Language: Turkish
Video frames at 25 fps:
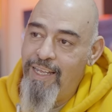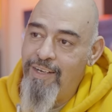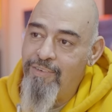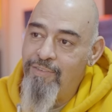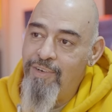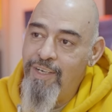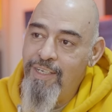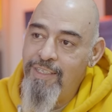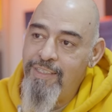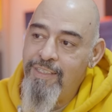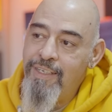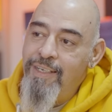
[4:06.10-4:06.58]

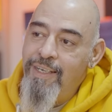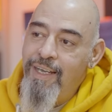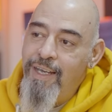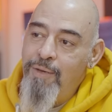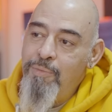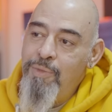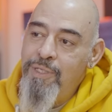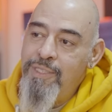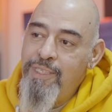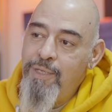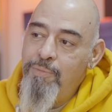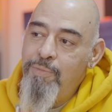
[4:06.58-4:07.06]
var.
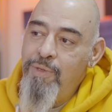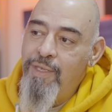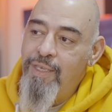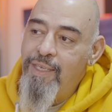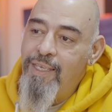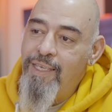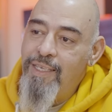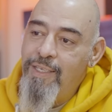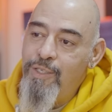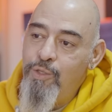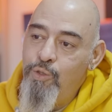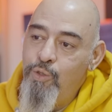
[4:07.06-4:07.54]
Ama
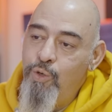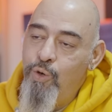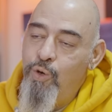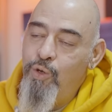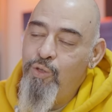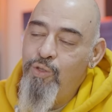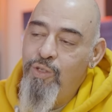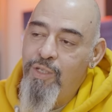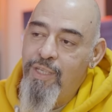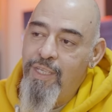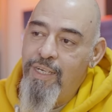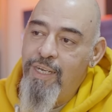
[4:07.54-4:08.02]
tabii
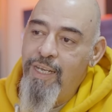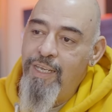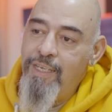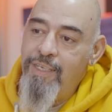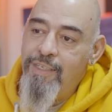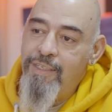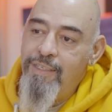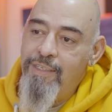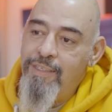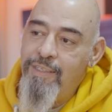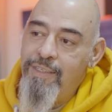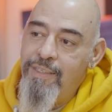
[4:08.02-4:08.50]
yoğun
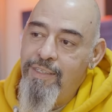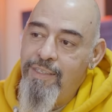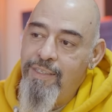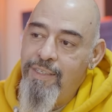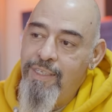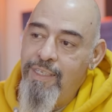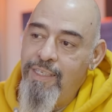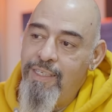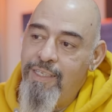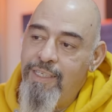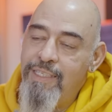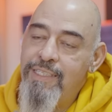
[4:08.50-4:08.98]
olarak
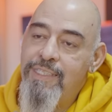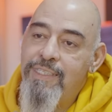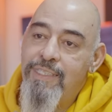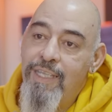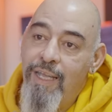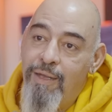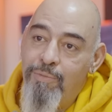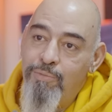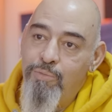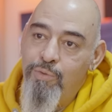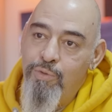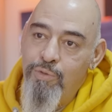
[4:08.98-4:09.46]
İlk
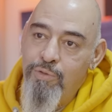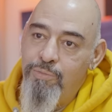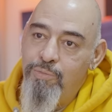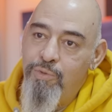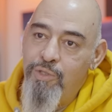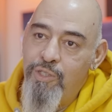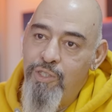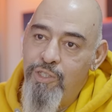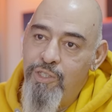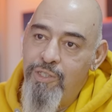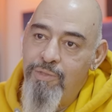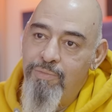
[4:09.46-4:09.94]
İstanbul
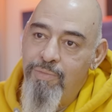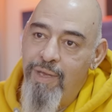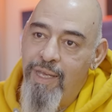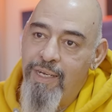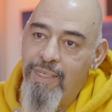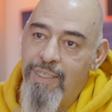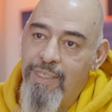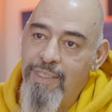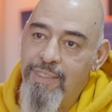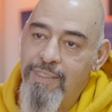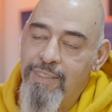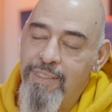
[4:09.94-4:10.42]
bu işin
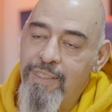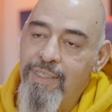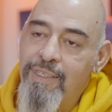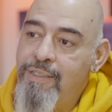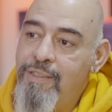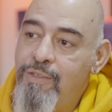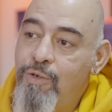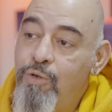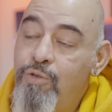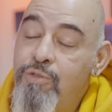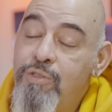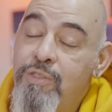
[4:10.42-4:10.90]
merkezi.
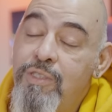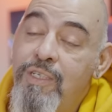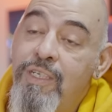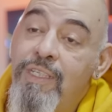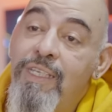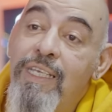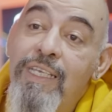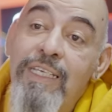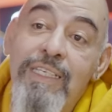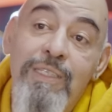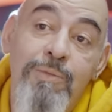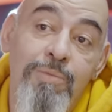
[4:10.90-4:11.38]
O
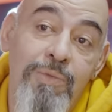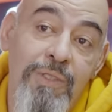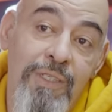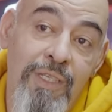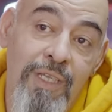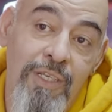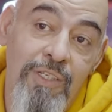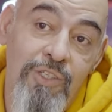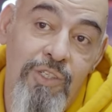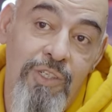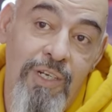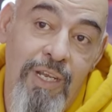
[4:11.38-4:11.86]
sırada
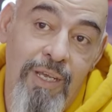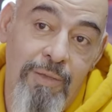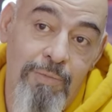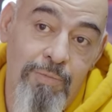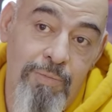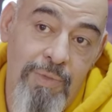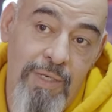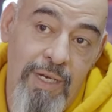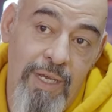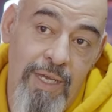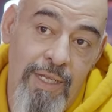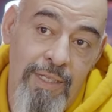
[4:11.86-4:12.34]
İzmir'de
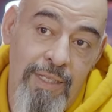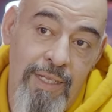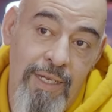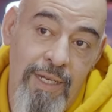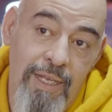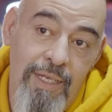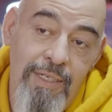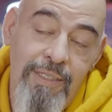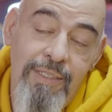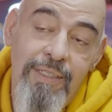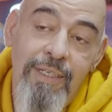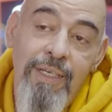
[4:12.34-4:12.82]
açılan
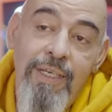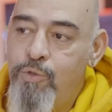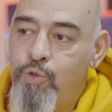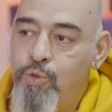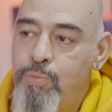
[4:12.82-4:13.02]
biraneler.